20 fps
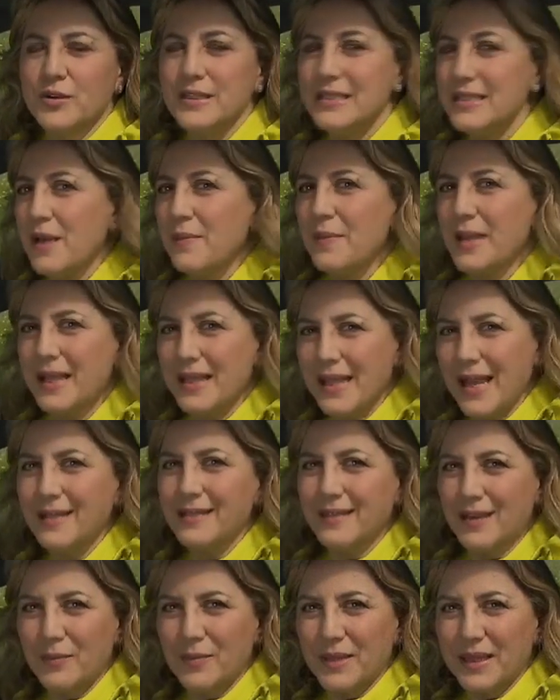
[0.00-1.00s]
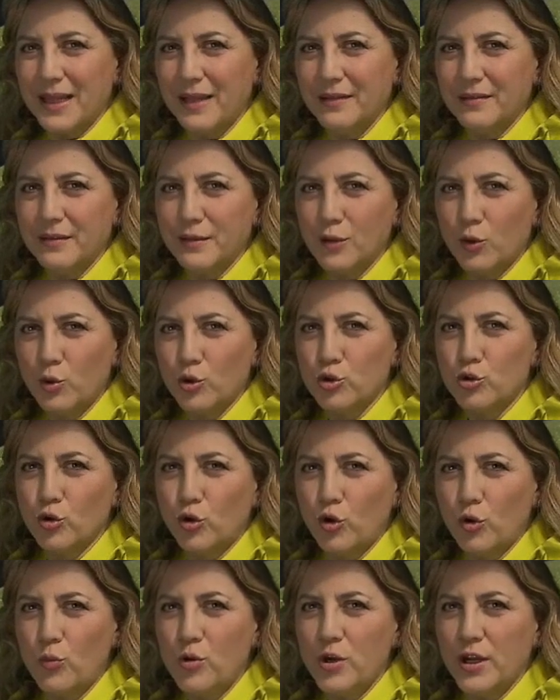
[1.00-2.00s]
Insieme agli altri abitanti di
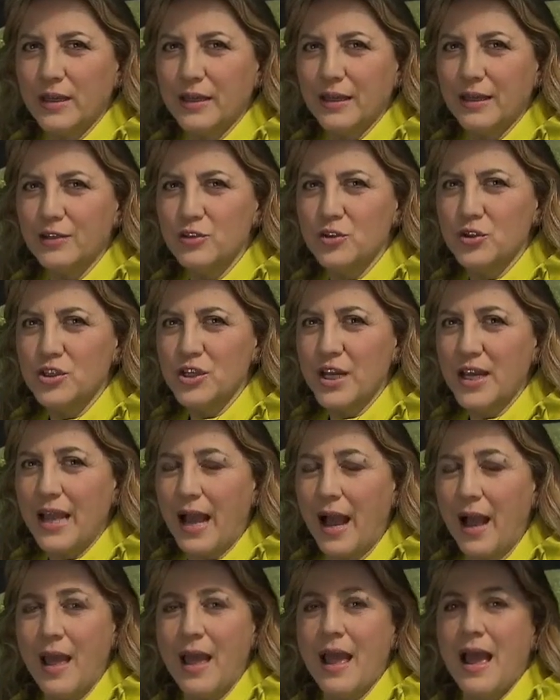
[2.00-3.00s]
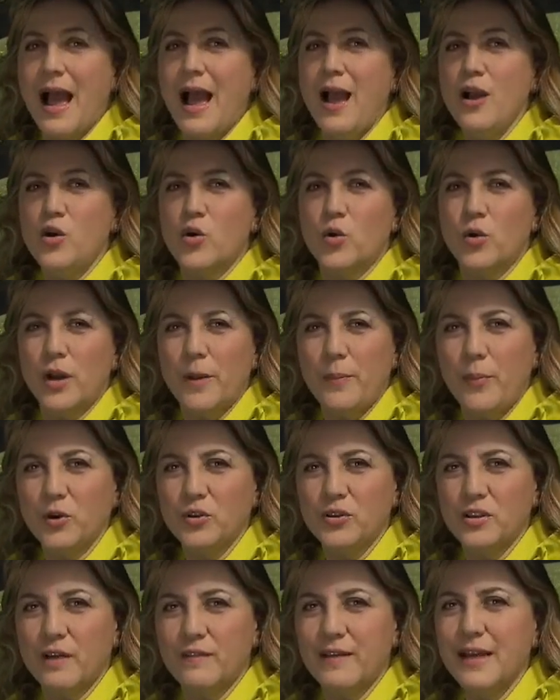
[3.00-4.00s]
questo comune della Ciociaria, ancora
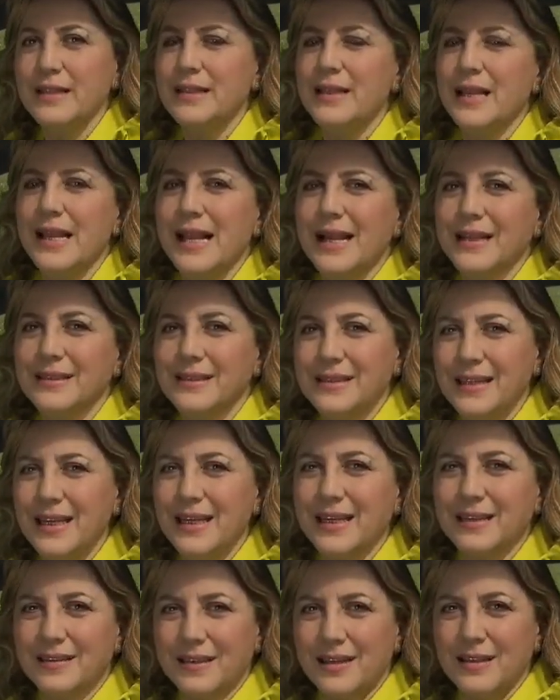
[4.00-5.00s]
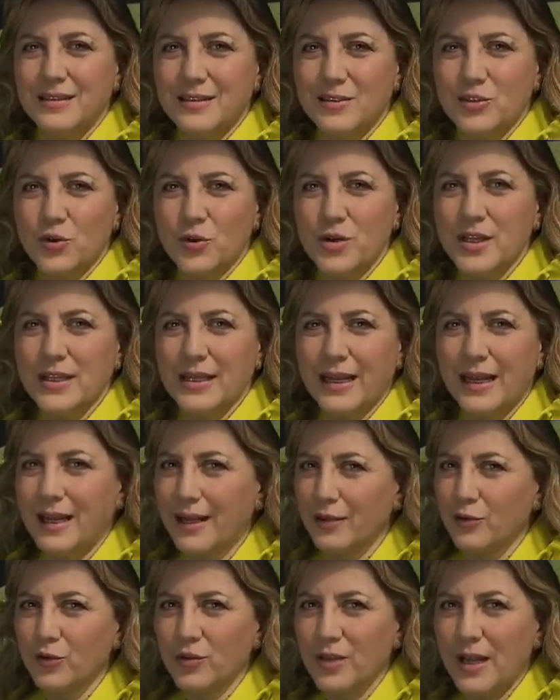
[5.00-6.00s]
porta avanti l'antica tradizione del
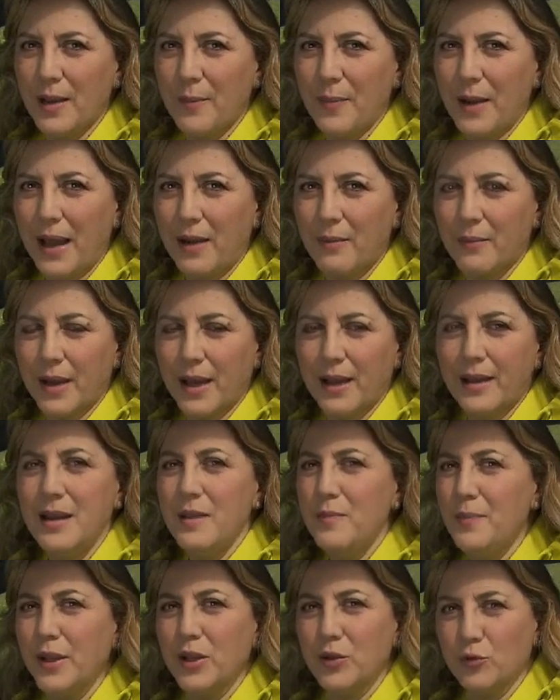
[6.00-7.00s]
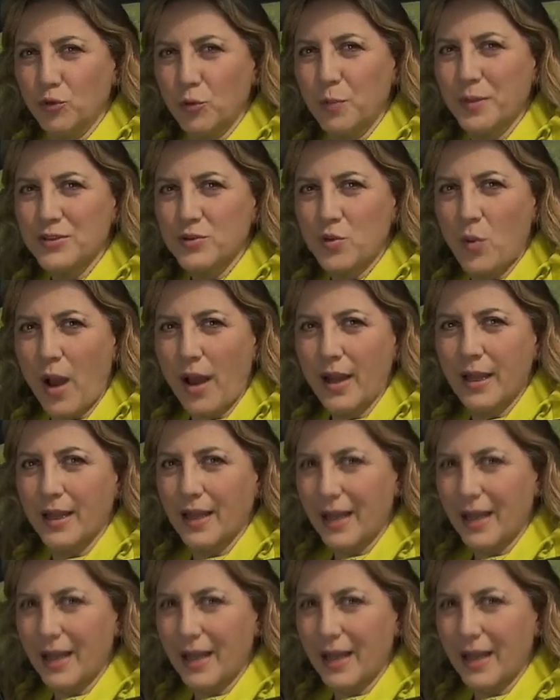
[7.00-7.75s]
canto della palma nel periodo pasquale.